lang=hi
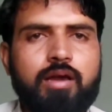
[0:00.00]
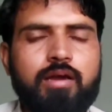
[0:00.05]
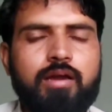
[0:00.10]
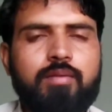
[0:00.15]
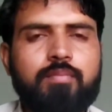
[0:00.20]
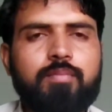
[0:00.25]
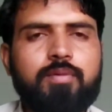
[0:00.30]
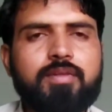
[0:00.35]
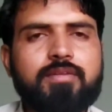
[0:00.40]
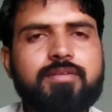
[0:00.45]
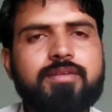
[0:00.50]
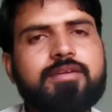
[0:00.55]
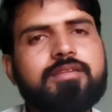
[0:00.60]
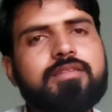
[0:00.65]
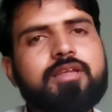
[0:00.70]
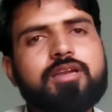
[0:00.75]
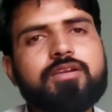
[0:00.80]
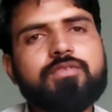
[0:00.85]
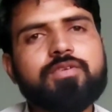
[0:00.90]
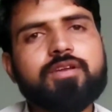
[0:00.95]
अगर हम बेसिक
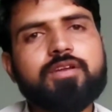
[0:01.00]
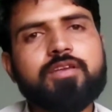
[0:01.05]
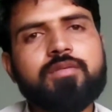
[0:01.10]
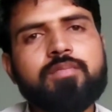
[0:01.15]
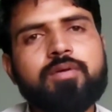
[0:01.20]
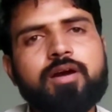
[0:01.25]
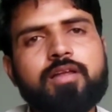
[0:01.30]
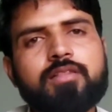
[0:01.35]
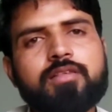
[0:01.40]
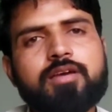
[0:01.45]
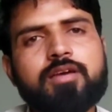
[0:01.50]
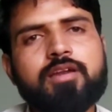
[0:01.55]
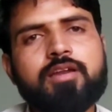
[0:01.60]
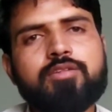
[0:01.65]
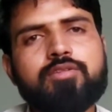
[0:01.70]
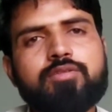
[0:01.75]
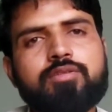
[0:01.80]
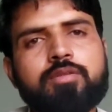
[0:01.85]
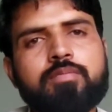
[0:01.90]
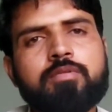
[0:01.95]
नेटवर्क की बात कर रहे
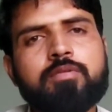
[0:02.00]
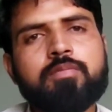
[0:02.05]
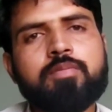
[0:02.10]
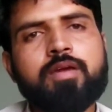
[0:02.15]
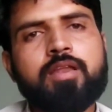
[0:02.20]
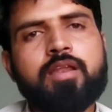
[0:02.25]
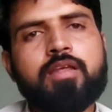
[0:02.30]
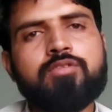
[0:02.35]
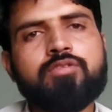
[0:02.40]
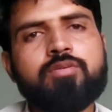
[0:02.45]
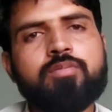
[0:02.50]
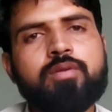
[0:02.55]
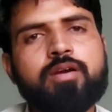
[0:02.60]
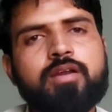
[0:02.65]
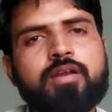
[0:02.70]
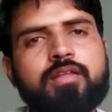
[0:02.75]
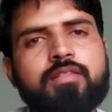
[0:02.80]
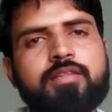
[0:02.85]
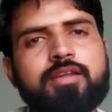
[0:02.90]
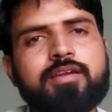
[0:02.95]
हैं तो सबसे पहले जो
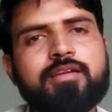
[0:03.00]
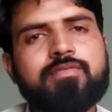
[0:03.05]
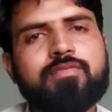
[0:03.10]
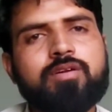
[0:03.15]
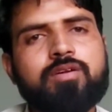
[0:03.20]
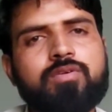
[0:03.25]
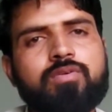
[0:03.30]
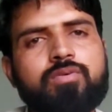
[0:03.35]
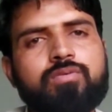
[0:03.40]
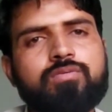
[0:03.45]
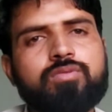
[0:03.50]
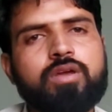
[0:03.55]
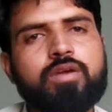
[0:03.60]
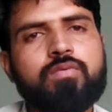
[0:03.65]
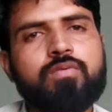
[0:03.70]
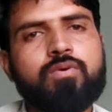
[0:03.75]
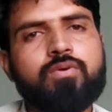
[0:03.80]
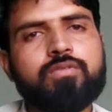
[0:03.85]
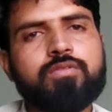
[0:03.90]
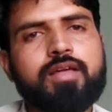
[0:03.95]
हमारा नेटवर्क होता है
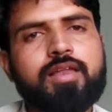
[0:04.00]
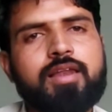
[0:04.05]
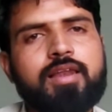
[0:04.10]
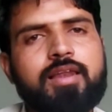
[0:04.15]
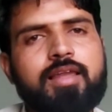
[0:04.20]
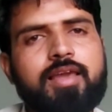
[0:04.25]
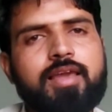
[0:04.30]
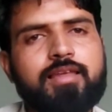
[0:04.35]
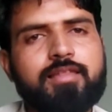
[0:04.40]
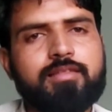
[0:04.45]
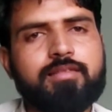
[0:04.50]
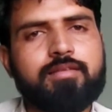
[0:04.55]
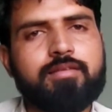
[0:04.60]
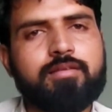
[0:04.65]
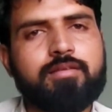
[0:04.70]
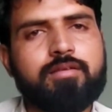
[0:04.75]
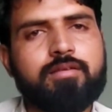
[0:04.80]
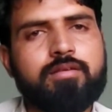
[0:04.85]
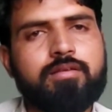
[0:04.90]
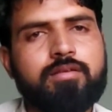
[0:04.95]
वो होता है लैन
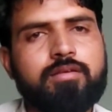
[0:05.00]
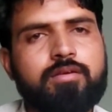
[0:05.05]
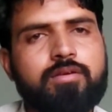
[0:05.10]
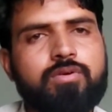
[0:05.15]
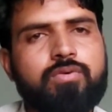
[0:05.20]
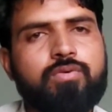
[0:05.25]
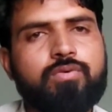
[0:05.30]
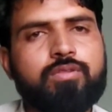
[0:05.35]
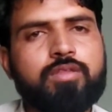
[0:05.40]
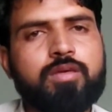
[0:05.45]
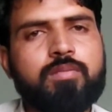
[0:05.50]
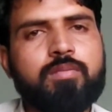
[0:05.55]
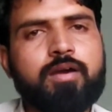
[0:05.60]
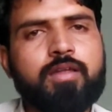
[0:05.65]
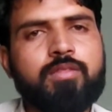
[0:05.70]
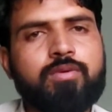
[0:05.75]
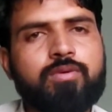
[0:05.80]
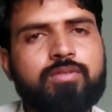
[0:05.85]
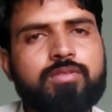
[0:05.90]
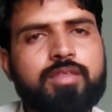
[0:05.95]
उसके
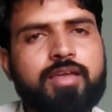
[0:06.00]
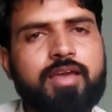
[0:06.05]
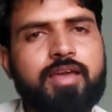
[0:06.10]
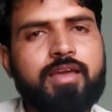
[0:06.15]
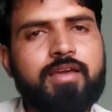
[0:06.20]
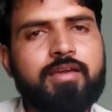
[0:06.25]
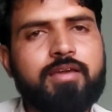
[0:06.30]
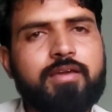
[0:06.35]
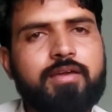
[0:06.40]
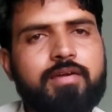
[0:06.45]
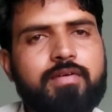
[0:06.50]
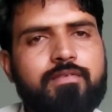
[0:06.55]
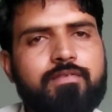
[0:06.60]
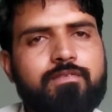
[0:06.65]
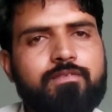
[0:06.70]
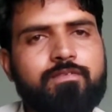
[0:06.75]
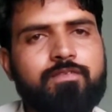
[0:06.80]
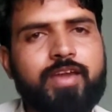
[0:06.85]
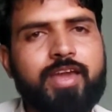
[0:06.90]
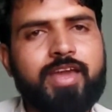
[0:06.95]
बाद होता है
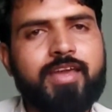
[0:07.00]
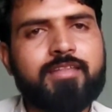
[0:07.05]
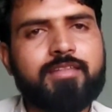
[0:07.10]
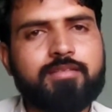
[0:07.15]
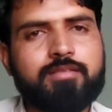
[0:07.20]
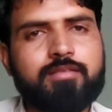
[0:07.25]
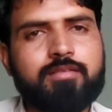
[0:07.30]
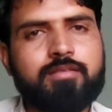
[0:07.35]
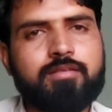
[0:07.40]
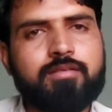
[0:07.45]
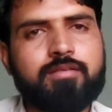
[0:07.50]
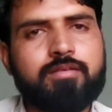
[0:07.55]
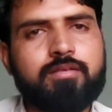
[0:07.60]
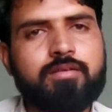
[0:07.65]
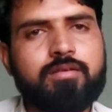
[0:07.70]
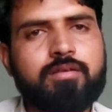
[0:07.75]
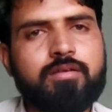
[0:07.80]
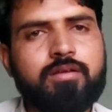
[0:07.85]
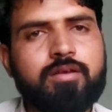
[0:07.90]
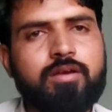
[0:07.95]
वैन
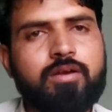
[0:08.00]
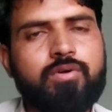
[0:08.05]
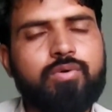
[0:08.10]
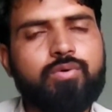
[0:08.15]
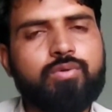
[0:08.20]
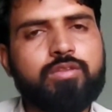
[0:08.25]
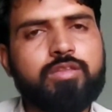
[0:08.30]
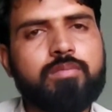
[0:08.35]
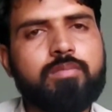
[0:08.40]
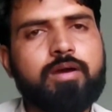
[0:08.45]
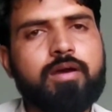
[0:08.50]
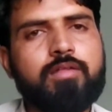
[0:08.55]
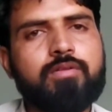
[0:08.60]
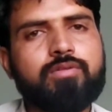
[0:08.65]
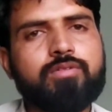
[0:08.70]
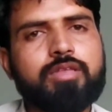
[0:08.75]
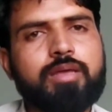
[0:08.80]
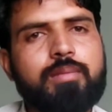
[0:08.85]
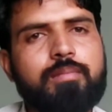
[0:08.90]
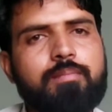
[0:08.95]
उसके बाद
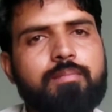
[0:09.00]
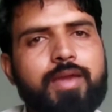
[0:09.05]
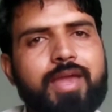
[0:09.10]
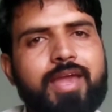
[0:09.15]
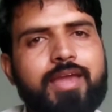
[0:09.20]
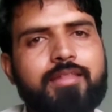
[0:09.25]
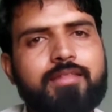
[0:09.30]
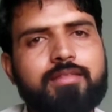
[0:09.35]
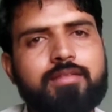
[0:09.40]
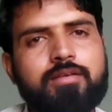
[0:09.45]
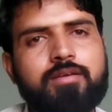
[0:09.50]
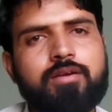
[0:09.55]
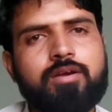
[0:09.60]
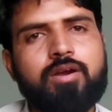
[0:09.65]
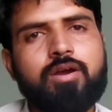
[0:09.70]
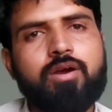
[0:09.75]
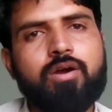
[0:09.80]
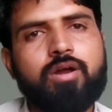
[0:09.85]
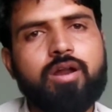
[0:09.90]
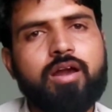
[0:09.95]
होता है मैन
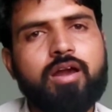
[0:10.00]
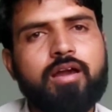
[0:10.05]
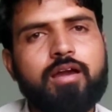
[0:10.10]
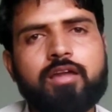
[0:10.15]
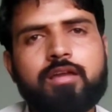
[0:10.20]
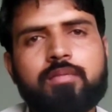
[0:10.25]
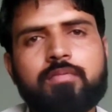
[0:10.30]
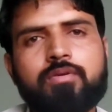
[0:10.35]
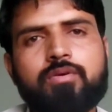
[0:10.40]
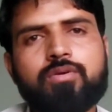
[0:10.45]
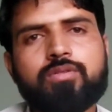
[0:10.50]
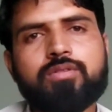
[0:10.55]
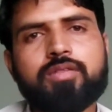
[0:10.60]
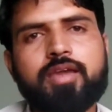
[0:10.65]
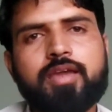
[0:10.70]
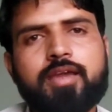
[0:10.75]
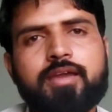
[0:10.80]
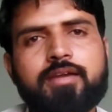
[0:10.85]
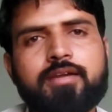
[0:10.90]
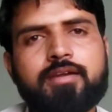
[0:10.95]
और आखिर में होता
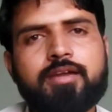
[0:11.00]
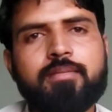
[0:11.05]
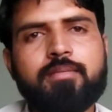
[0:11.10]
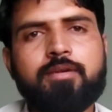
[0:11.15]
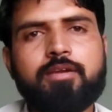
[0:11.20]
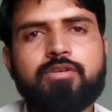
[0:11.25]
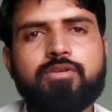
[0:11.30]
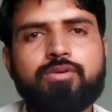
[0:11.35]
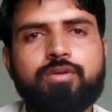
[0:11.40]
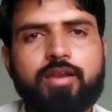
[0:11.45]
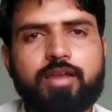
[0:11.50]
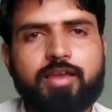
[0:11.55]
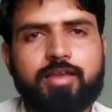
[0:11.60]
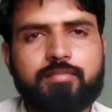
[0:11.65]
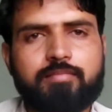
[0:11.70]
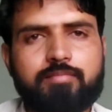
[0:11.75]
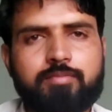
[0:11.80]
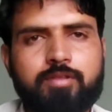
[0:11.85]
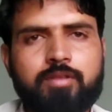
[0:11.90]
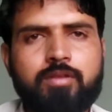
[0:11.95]
है डब्ल्यू
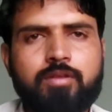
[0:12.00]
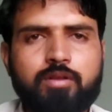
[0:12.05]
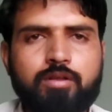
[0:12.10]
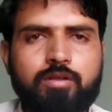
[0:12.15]
लैन